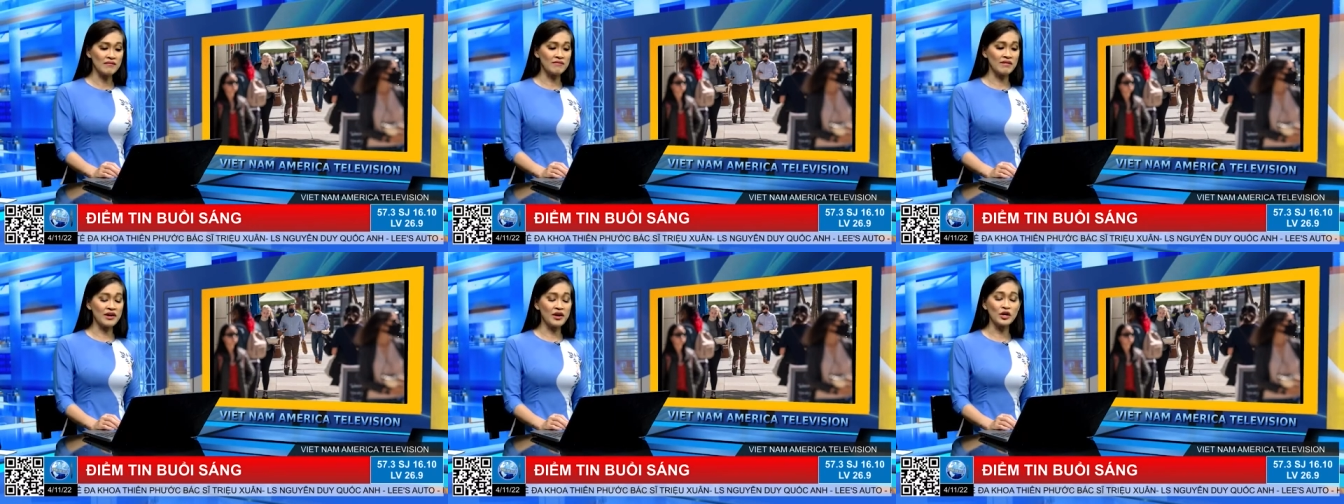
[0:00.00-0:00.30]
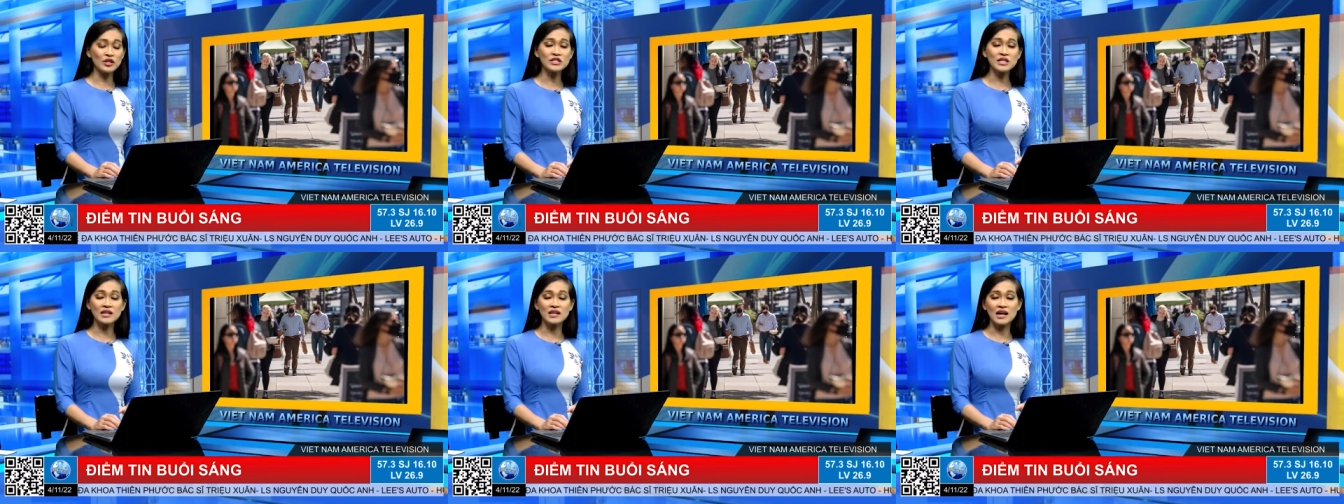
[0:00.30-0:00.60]
và
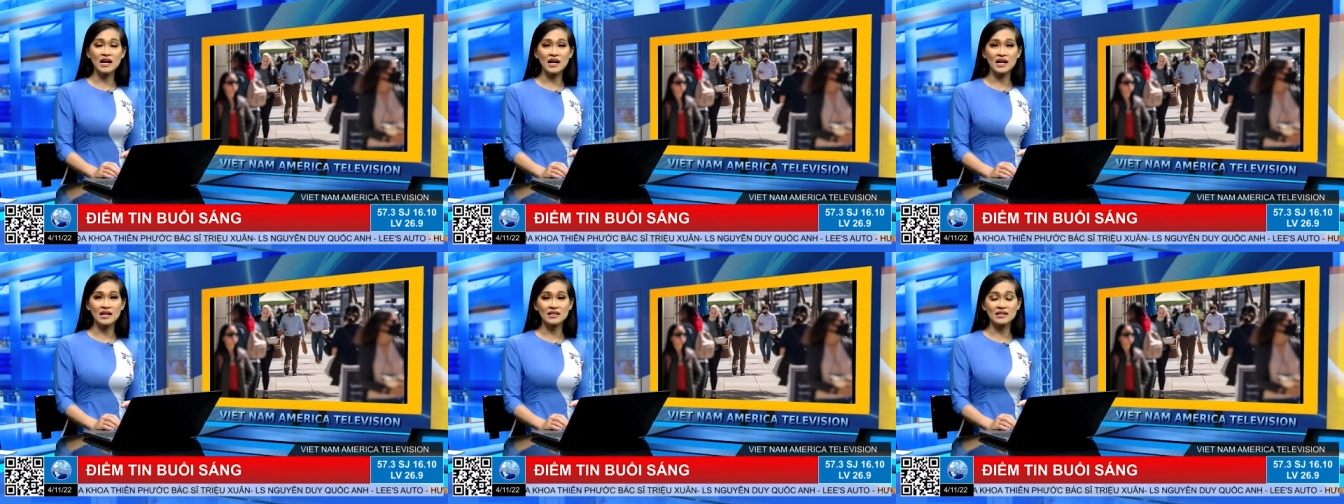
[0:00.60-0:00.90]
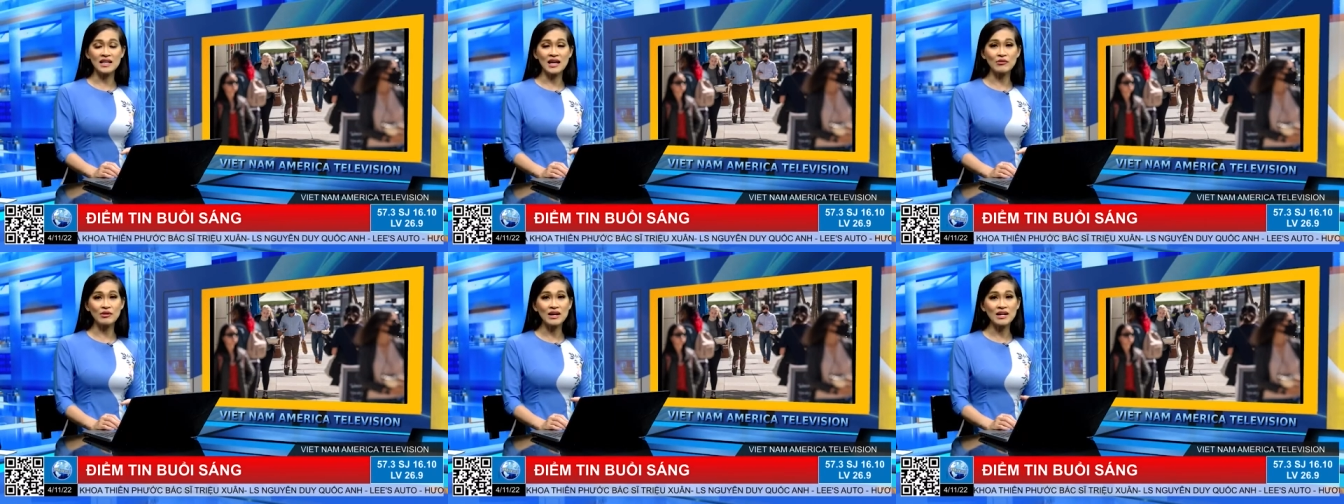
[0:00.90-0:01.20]
nói rằng là
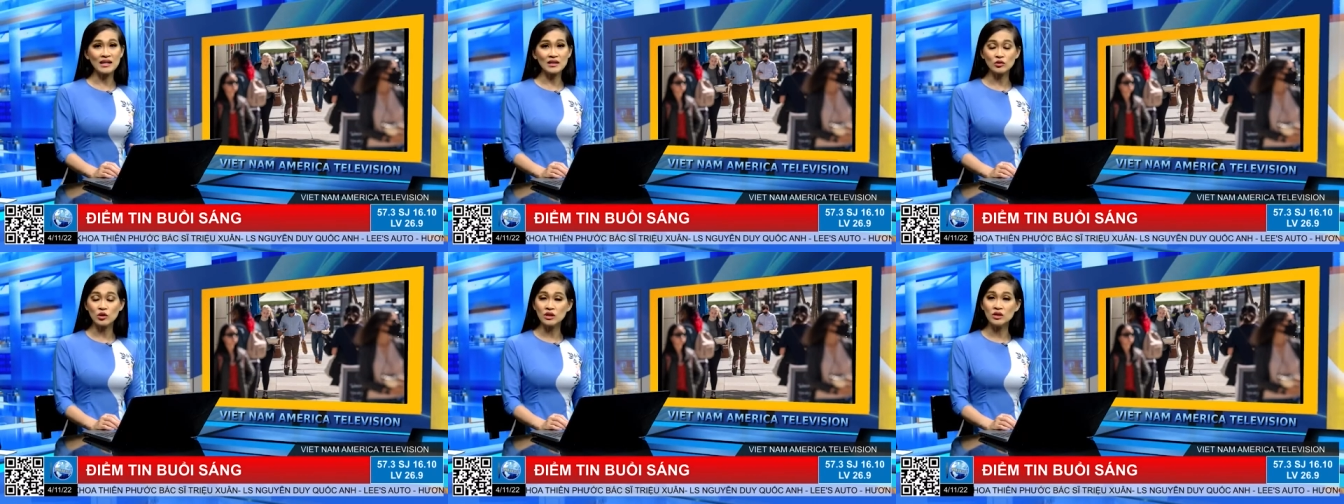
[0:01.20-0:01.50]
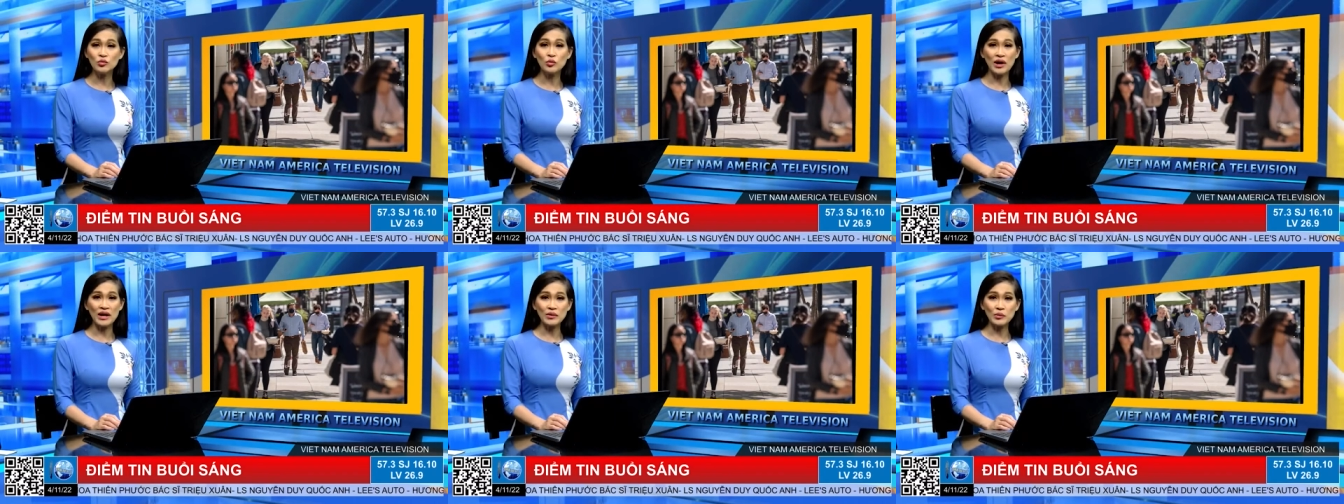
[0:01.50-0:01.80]
theo cái cách
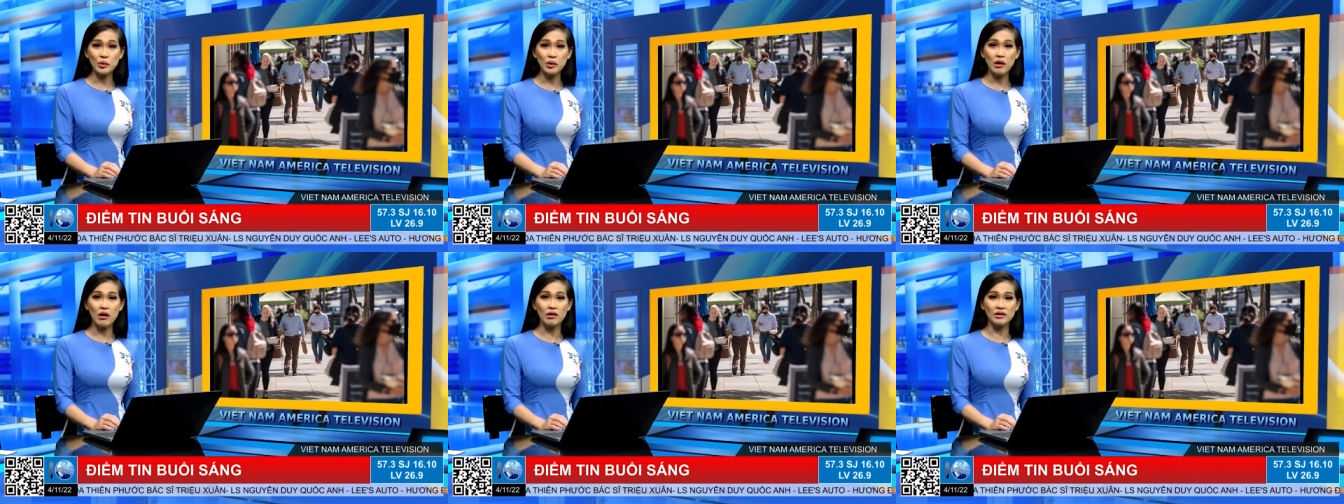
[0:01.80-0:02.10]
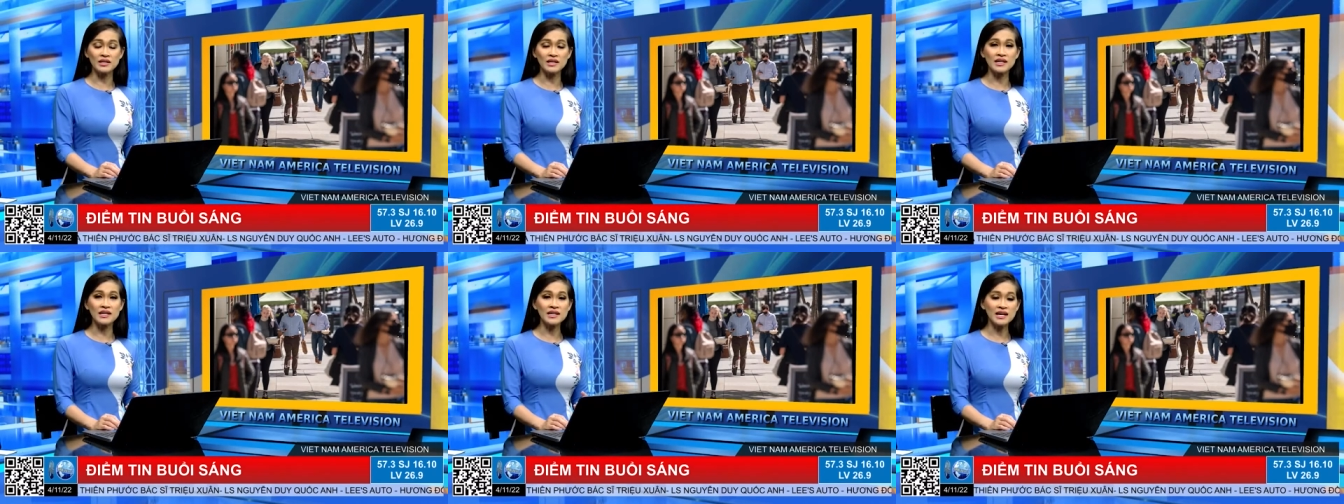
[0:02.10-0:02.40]
tính toán của
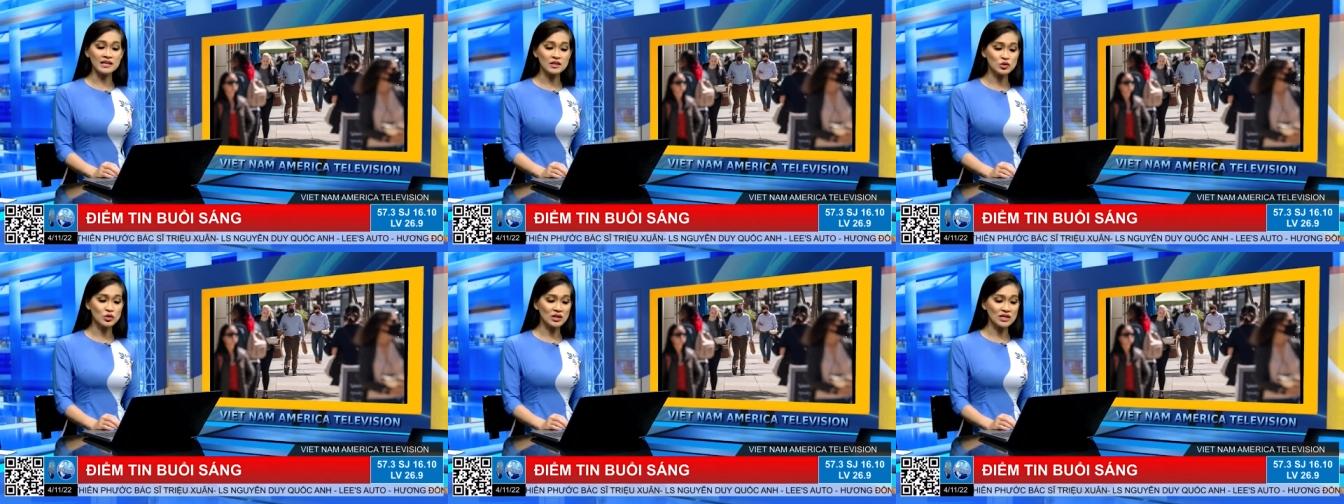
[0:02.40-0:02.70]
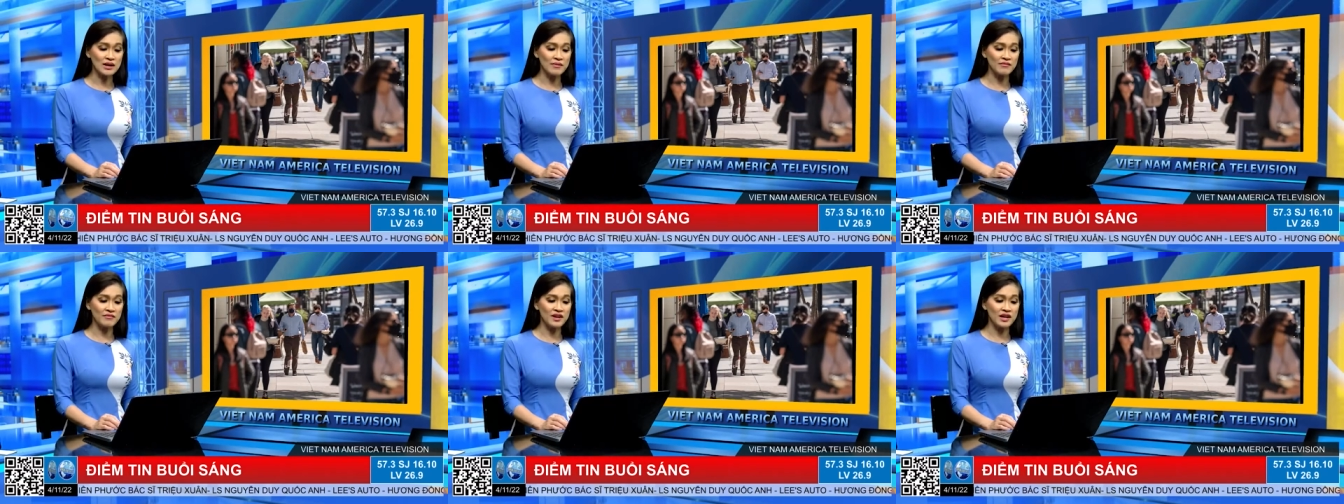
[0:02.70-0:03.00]
họ thì cái năng
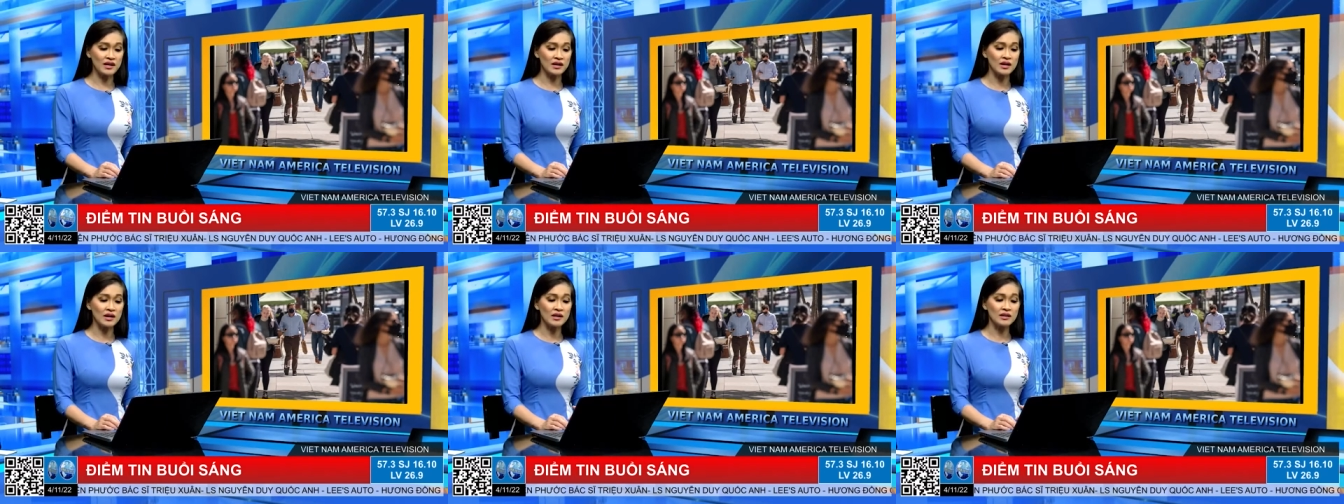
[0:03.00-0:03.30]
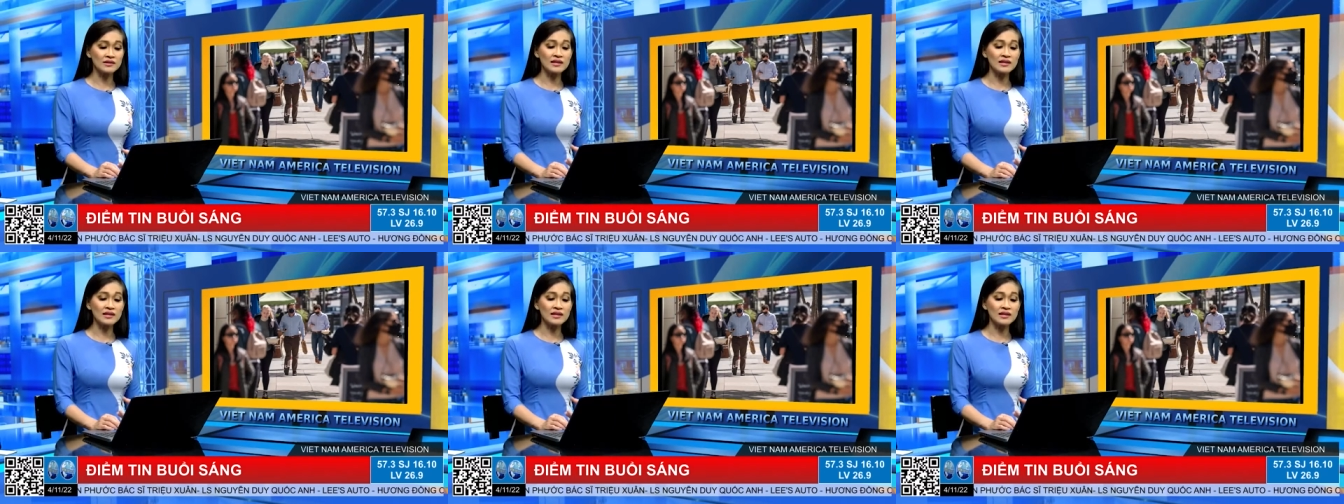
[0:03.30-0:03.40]
suất làm việc